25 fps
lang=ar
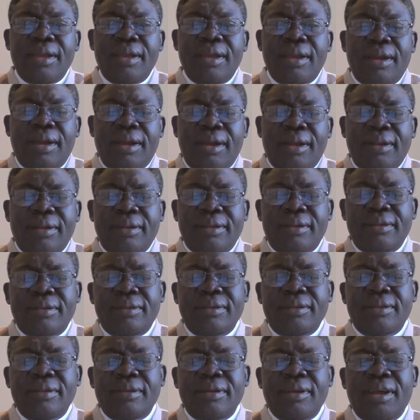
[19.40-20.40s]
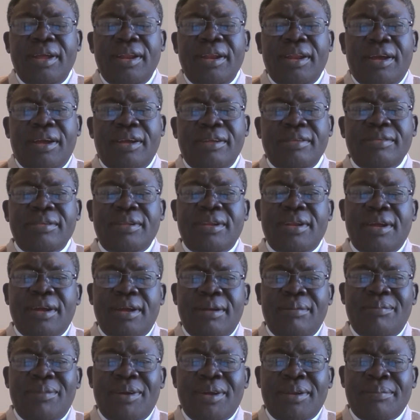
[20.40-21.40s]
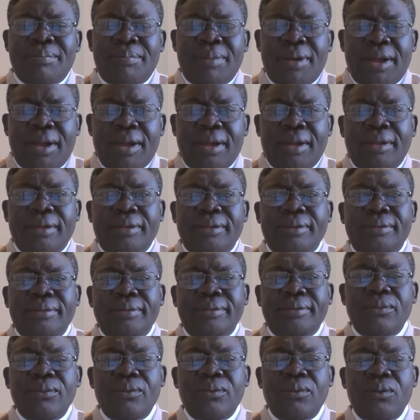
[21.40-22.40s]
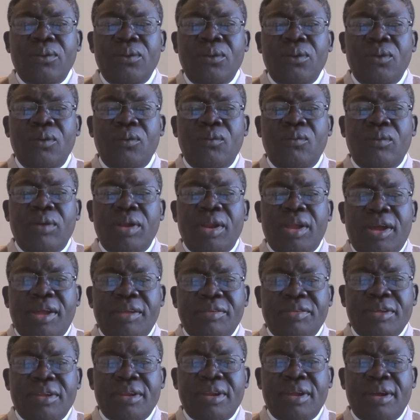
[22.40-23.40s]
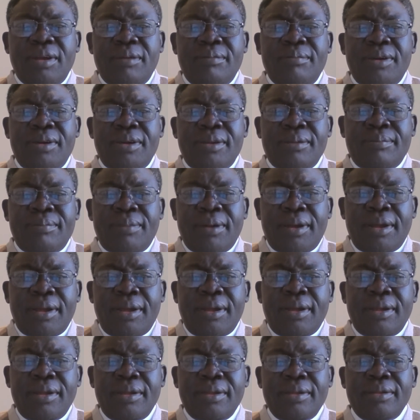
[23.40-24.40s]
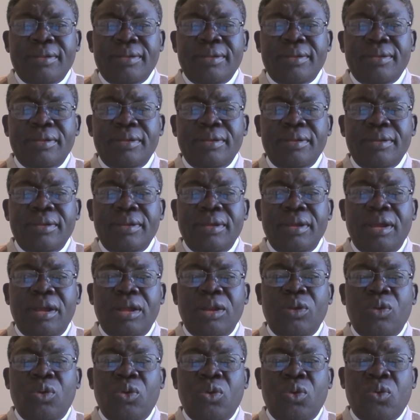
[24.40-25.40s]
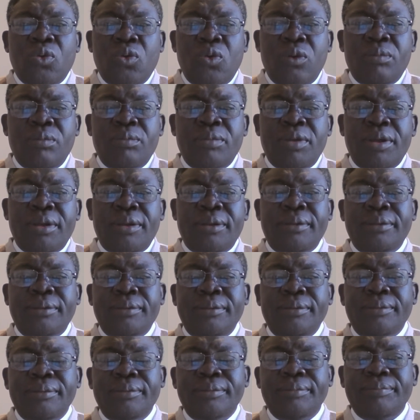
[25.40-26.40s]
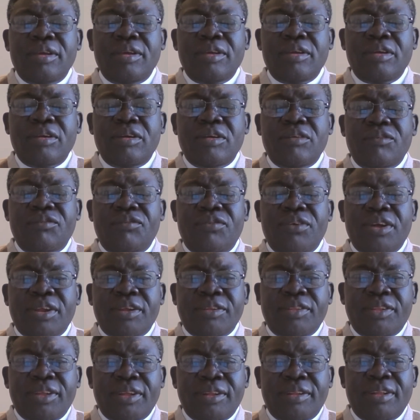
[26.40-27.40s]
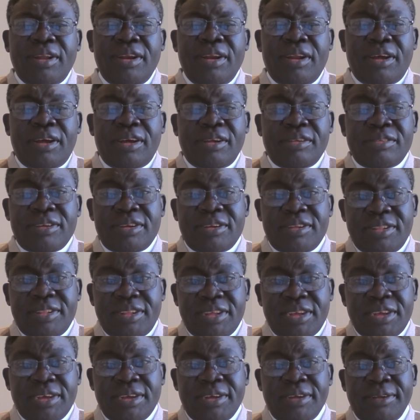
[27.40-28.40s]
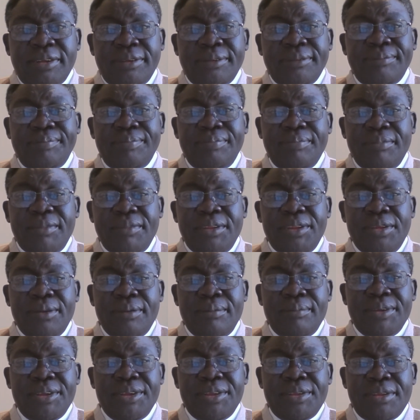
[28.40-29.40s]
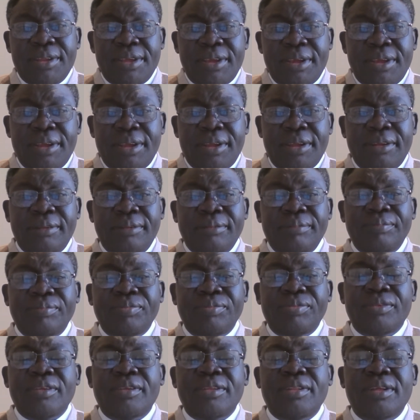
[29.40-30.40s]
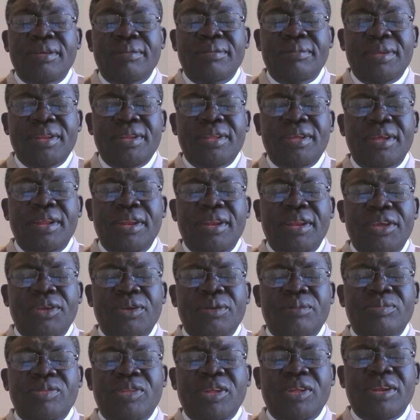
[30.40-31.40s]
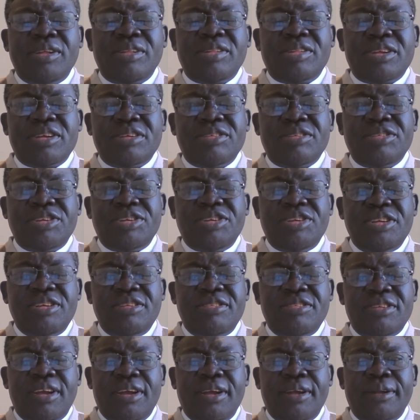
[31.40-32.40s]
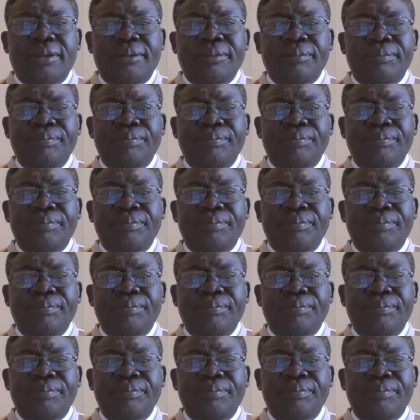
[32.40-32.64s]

عن الحظر رقم أربعة والحظر رقم أربعة الحكومة فرضت الحظر دي من يوم اثنين تمانية ليوم 13 تسعة